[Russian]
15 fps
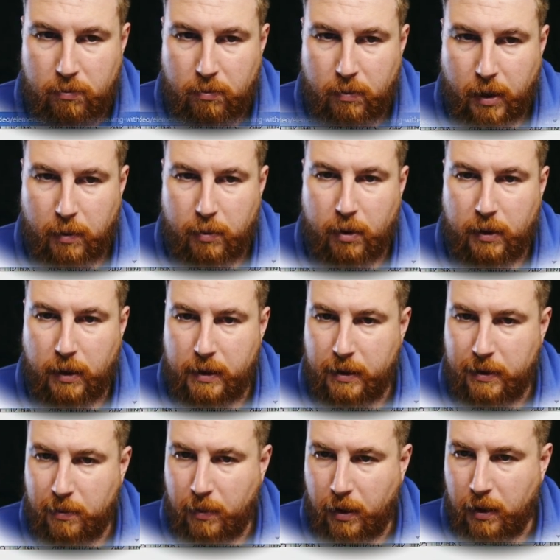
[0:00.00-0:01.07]
Ребенок
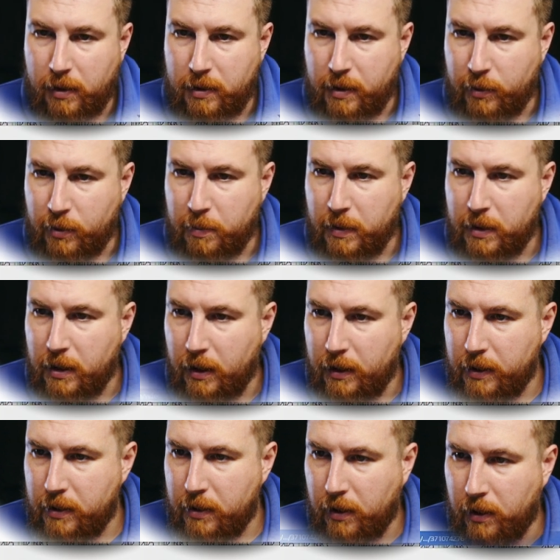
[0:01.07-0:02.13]
занимается у
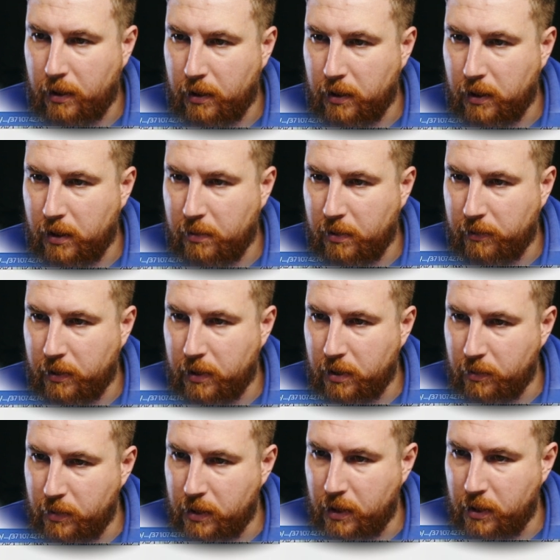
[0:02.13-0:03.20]
специалиста, и мы
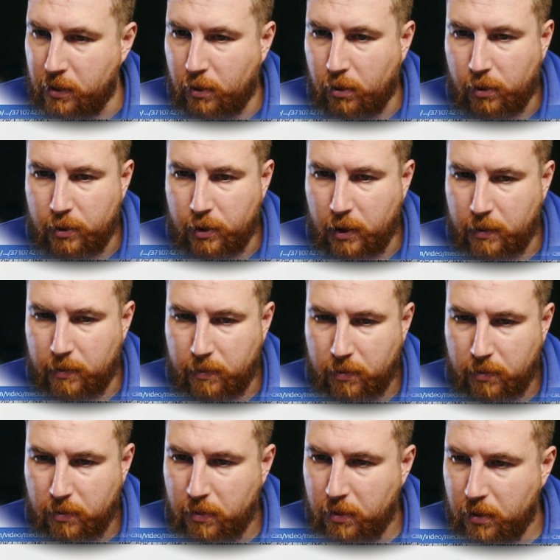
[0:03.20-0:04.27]
видим здесь тоже
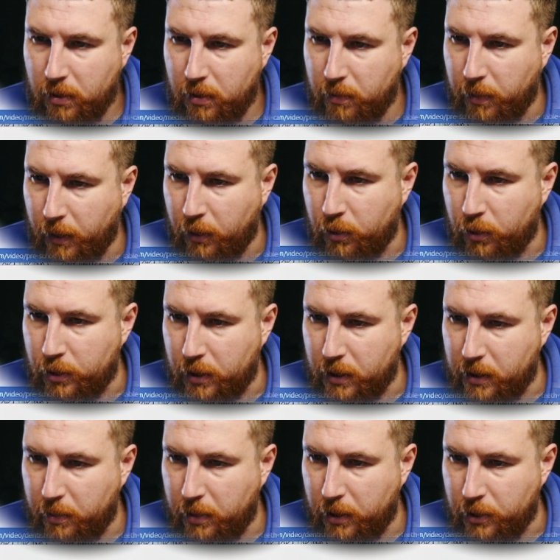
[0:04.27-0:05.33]
похожее
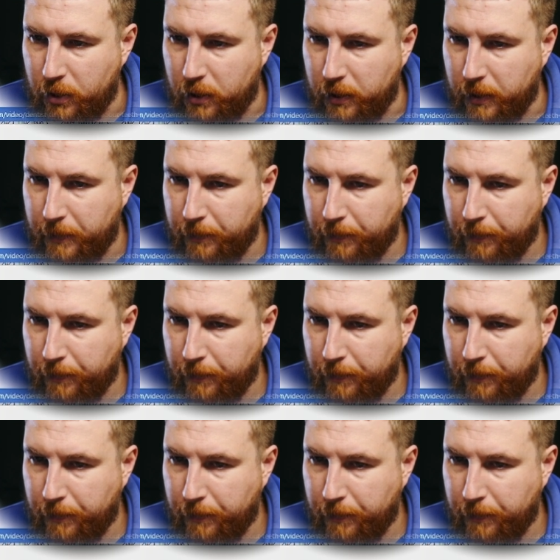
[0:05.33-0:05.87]
изображение.